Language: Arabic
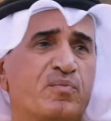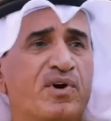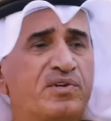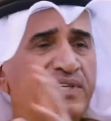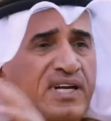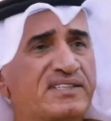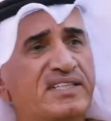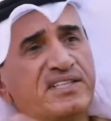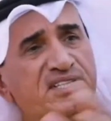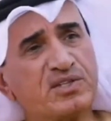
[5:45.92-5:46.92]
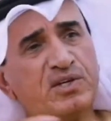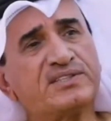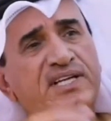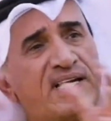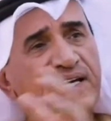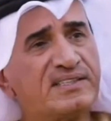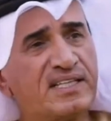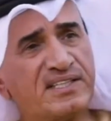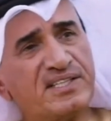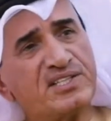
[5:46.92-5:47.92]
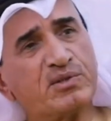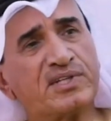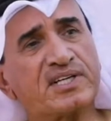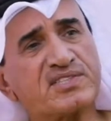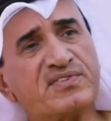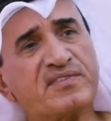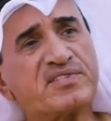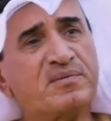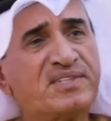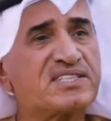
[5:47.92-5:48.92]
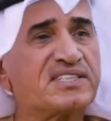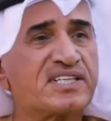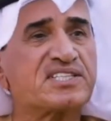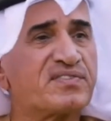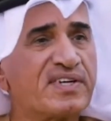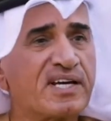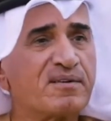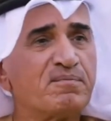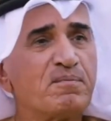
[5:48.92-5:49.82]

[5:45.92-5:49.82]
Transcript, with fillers: ثم عدنا للتدريس عدت انا تدريس ادرس في نفس المدرسه درست فيها